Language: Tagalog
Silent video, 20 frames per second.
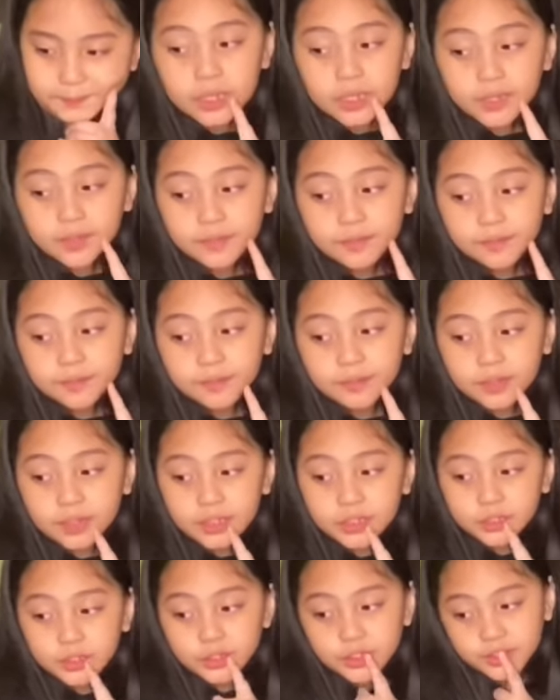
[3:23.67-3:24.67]

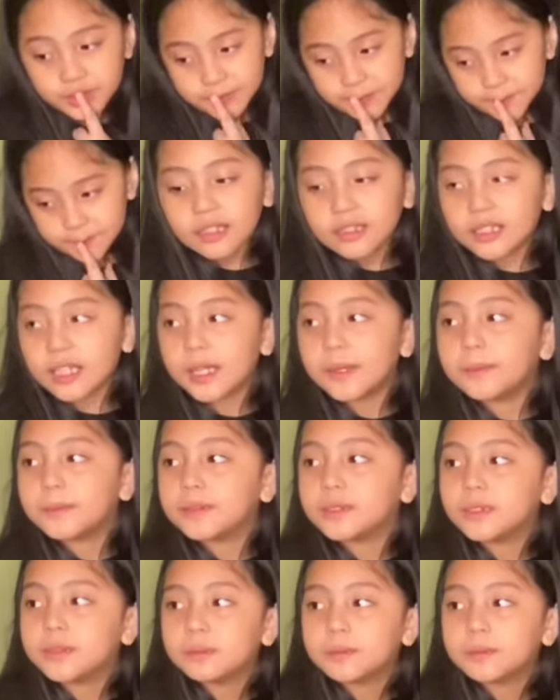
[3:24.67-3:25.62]
Mag-friendship. Tapos,